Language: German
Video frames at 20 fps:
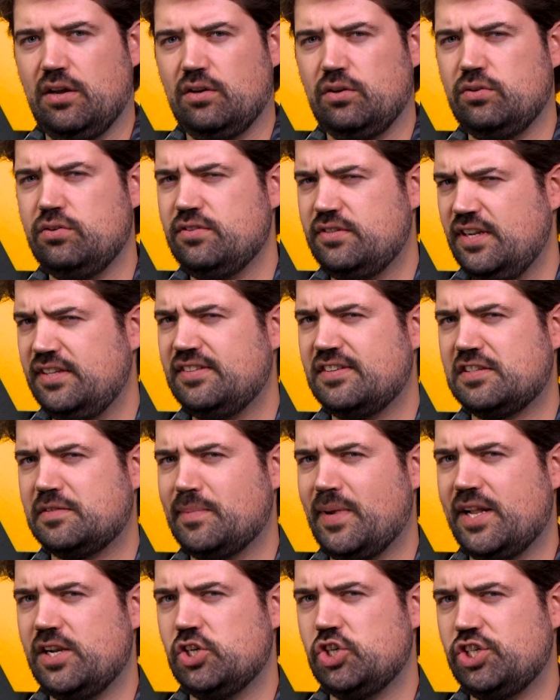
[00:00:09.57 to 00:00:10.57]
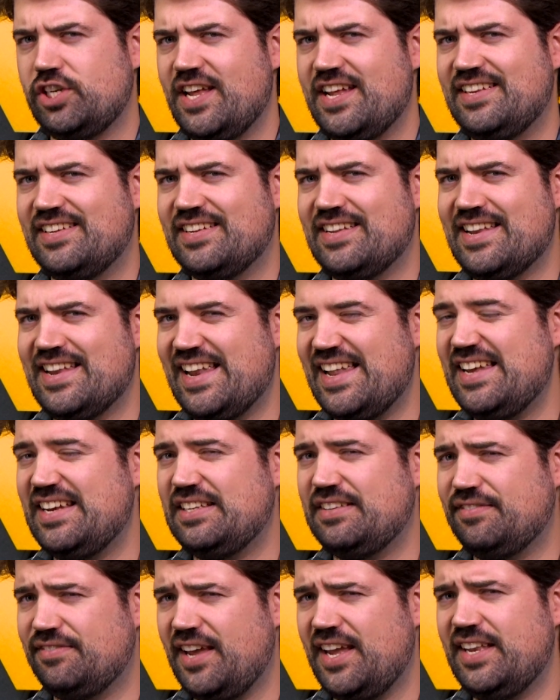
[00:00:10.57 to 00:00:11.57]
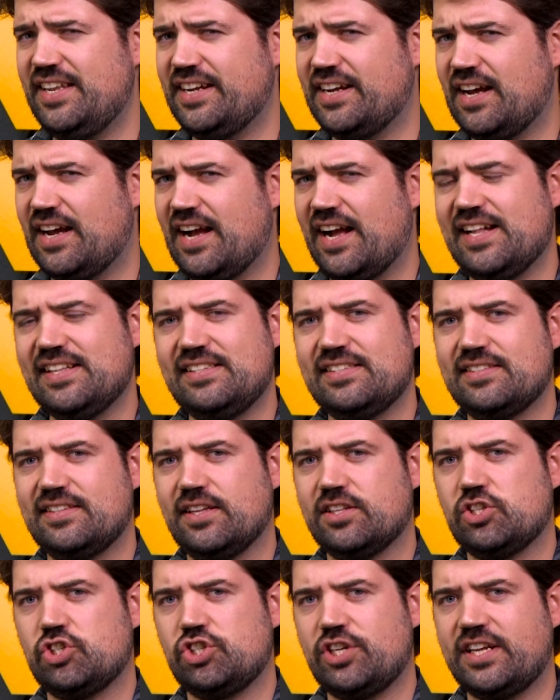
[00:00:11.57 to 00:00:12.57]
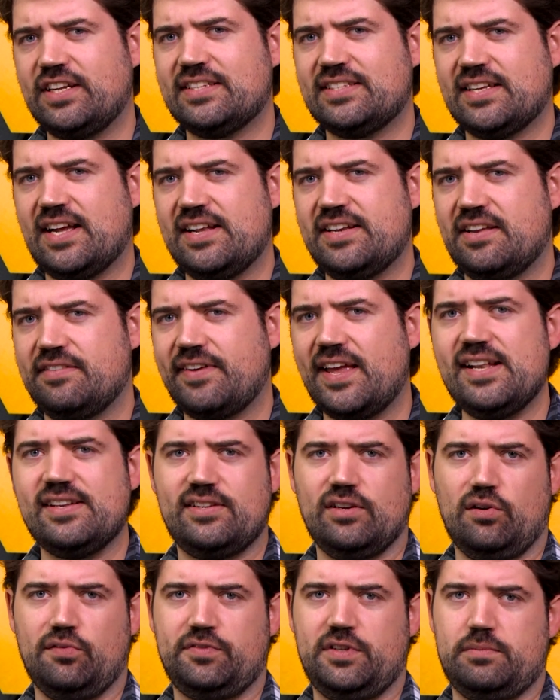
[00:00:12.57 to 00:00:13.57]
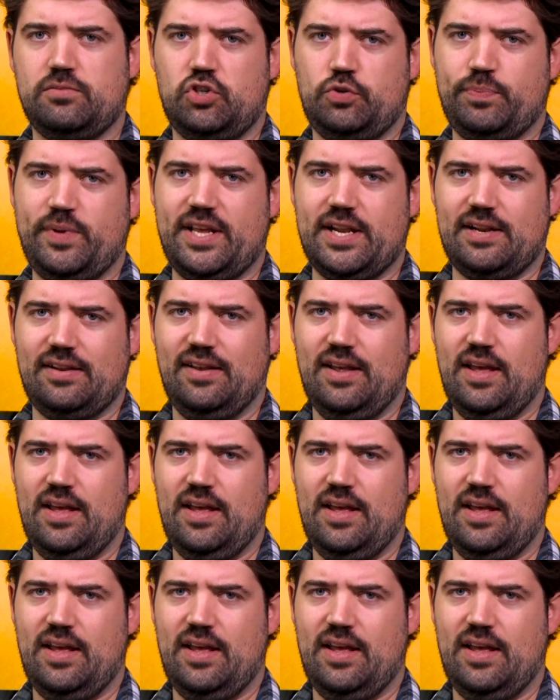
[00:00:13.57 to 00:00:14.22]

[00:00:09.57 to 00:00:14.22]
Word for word: Und dieses Mal steht nicht weniger als das Schicksal der Welt auf dem Spiel.